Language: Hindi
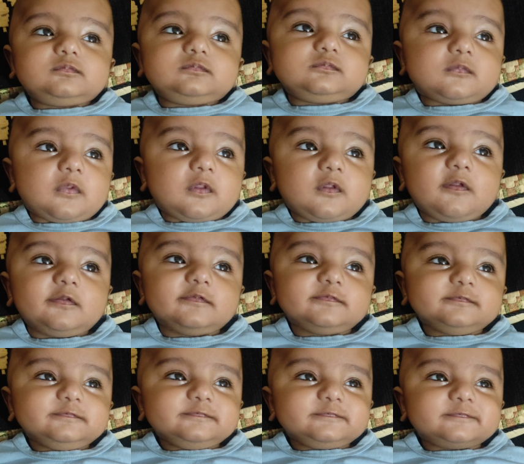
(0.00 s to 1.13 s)
अलमीर
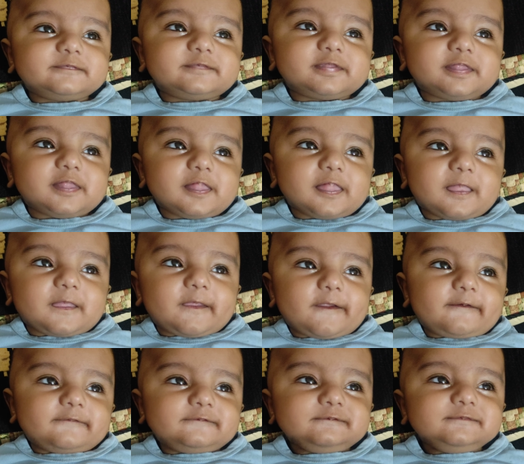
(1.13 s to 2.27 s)
गुड
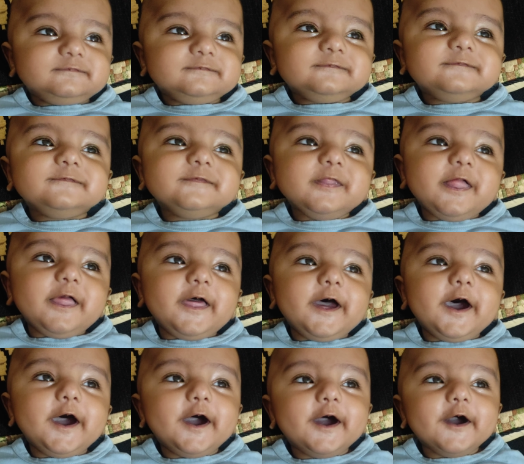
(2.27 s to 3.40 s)
नाइट बोल दो
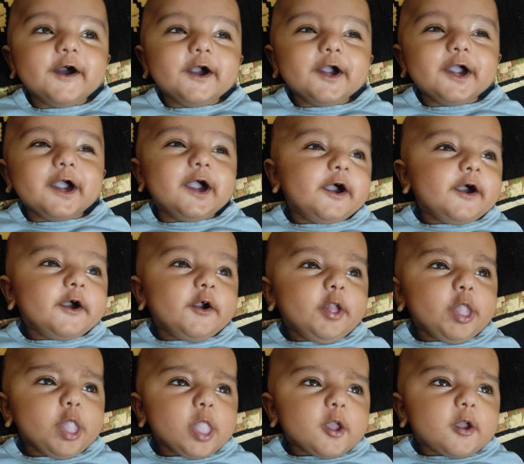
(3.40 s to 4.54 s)
आओ करके बोल
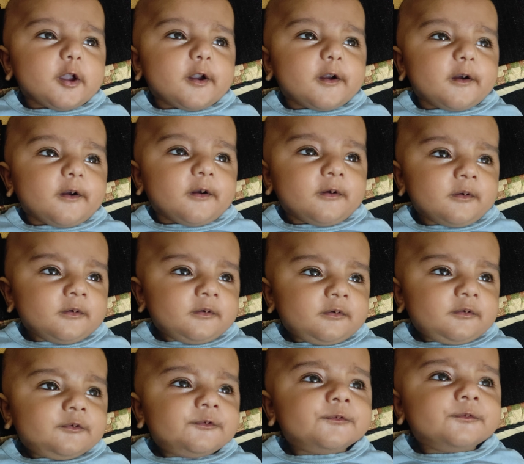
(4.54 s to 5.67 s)
ओ, ओ,
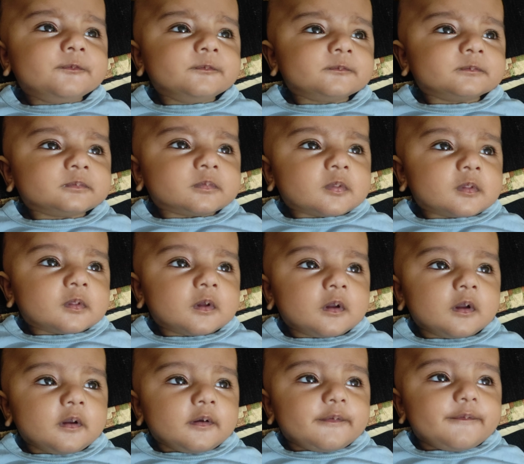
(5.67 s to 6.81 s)
थोड़ा सा और
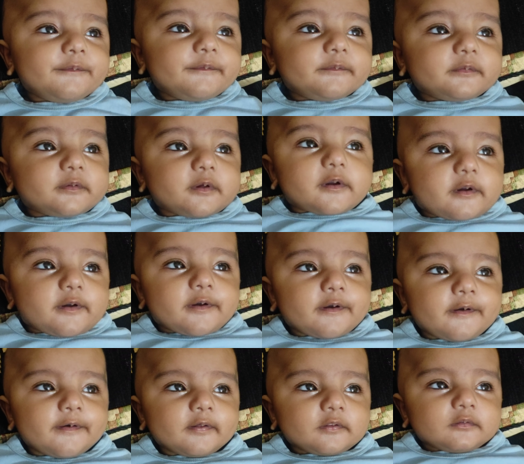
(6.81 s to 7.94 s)
थोड़ा सा
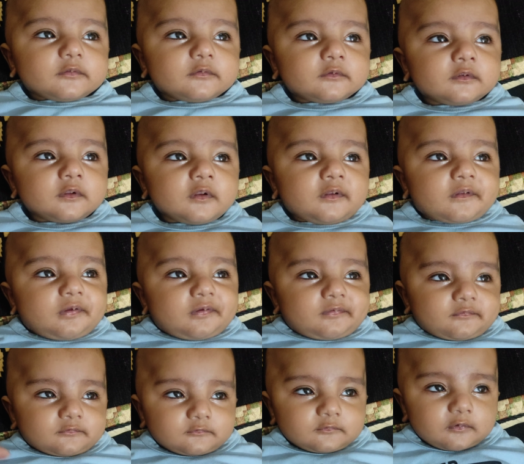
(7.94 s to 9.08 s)
और
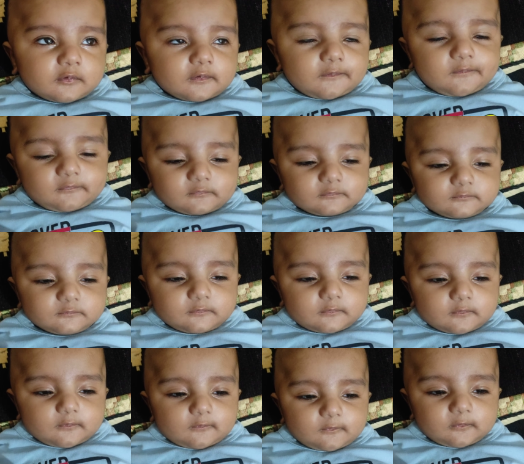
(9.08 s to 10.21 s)
आ आ आ
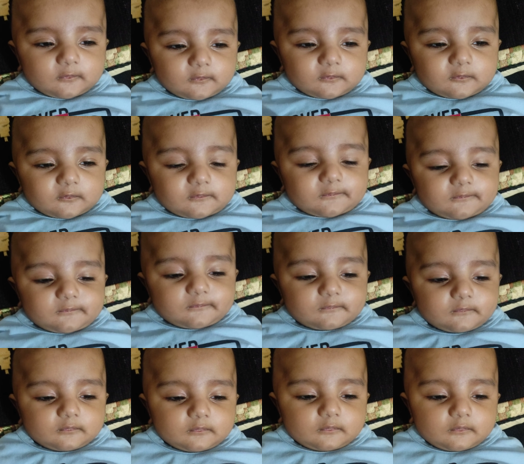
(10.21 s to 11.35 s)
आ आ गुड
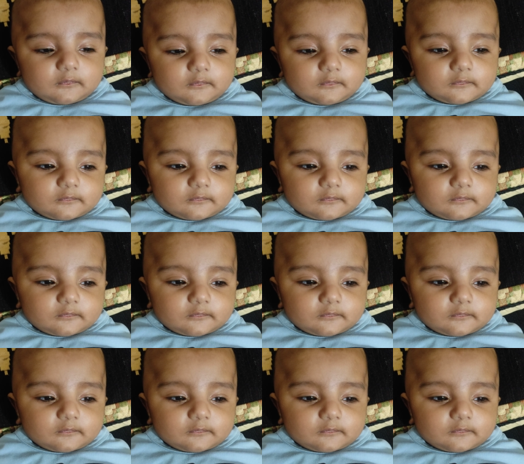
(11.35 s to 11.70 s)
नाइट बोल दो